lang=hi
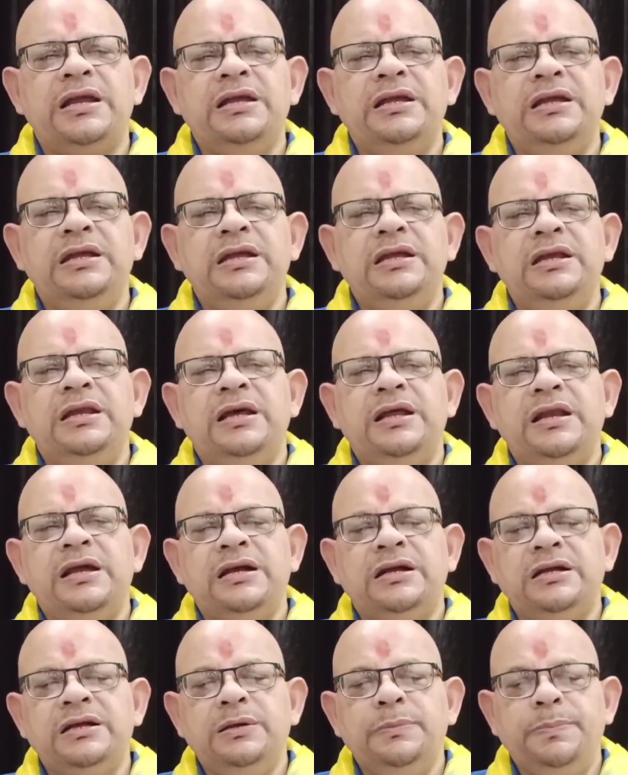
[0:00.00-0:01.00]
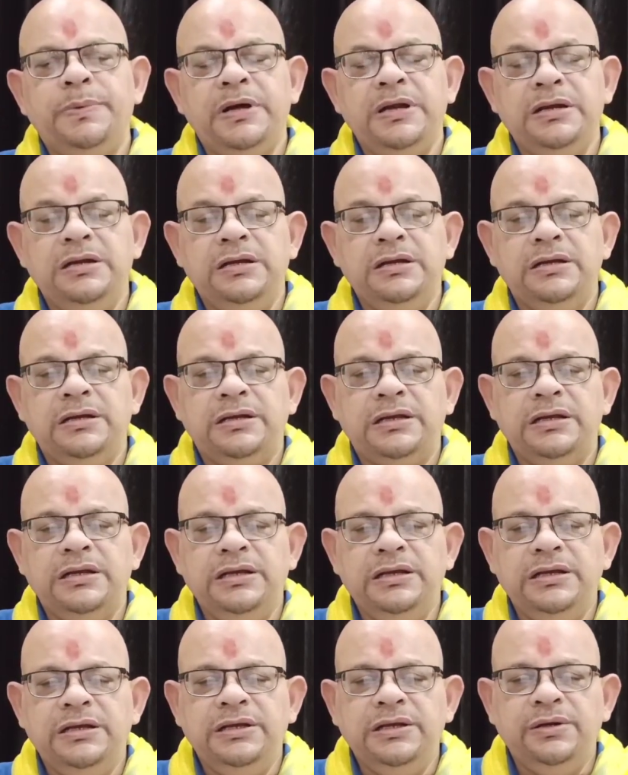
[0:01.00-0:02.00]
रही पन
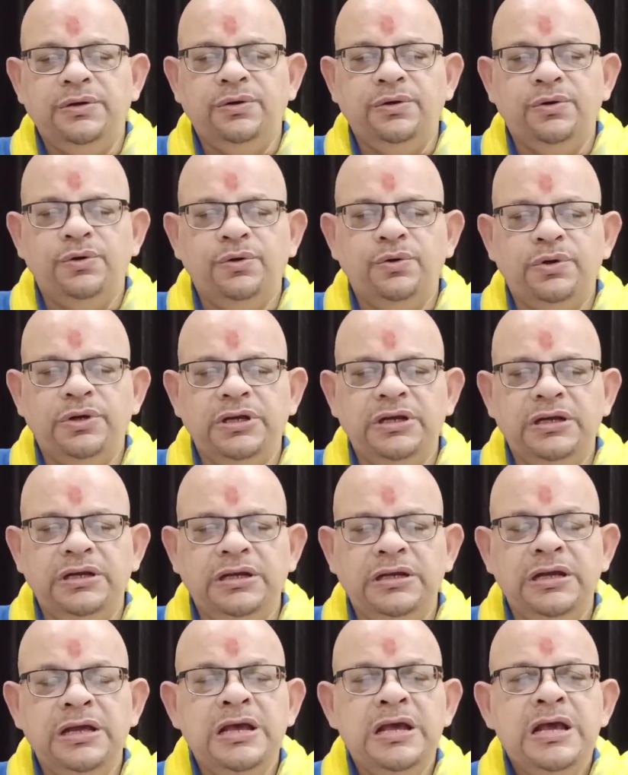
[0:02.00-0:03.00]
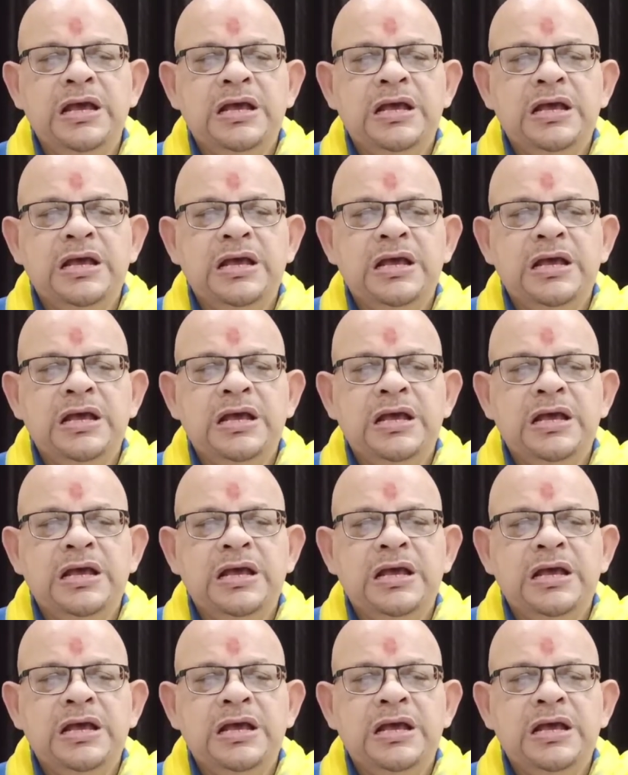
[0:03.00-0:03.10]
की होरी